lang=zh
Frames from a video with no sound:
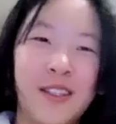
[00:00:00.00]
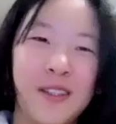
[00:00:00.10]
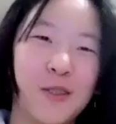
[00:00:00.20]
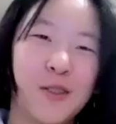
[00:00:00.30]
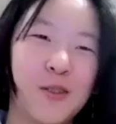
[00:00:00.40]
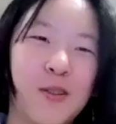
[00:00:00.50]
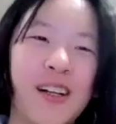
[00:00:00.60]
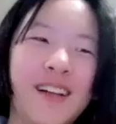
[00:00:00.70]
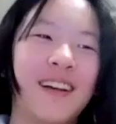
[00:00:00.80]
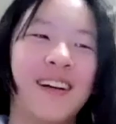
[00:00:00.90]
医都
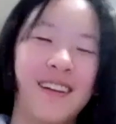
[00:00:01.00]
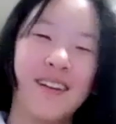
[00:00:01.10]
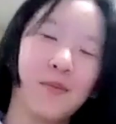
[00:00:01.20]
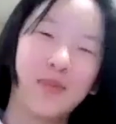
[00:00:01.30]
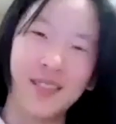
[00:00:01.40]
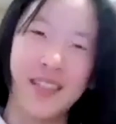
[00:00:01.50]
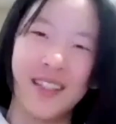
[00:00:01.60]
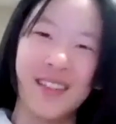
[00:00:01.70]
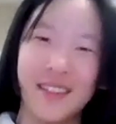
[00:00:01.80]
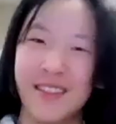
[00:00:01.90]
说了不是
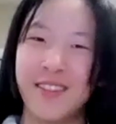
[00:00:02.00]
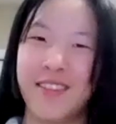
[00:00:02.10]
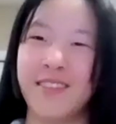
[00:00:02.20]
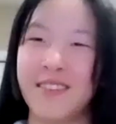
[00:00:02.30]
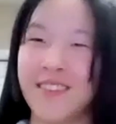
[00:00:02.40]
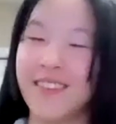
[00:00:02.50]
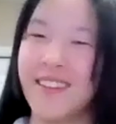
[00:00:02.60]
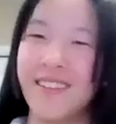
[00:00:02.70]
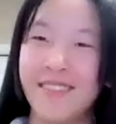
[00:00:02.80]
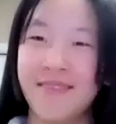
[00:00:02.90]
给你吃
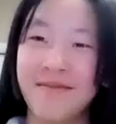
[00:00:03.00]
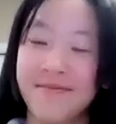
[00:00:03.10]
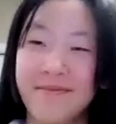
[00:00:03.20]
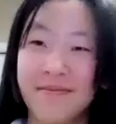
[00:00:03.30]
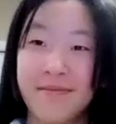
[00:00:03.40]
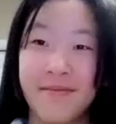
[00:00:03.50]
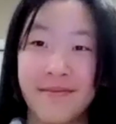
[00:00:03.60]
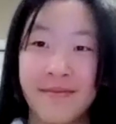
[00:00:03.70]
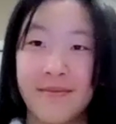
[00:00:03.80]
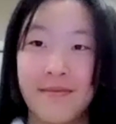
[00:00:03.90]
的，
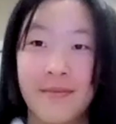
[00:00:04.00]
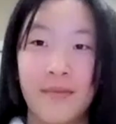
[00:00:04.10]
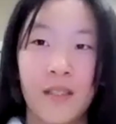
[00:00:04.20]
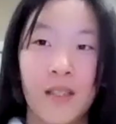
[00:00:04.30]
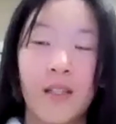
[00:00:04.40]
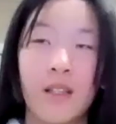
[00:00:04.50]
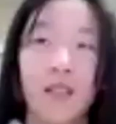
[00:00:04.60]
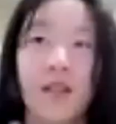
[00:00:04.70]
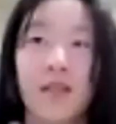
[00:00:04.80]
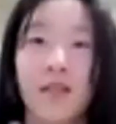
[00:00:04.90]

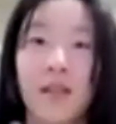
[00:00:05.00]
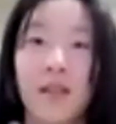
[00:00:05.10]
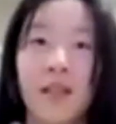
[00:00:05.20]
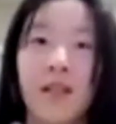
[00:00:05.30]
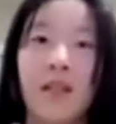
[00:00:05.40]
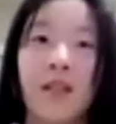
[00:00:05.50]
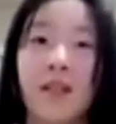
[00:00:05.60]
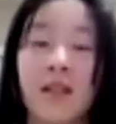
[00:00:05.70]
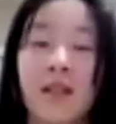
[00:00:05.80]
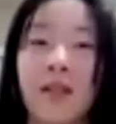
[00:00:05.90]
嗯。
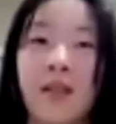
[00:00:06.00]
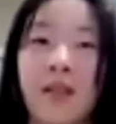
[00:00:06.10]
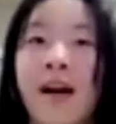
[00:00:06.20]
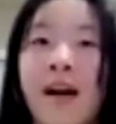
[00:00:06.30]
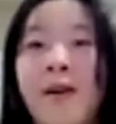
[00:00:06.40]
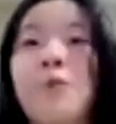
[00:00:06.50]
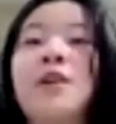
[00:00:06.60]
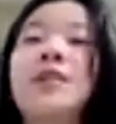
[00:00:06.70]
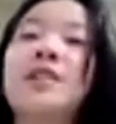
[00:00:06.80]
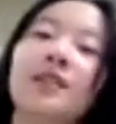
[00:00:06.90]
那
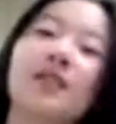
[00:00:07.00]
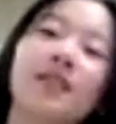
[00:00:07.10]
问一下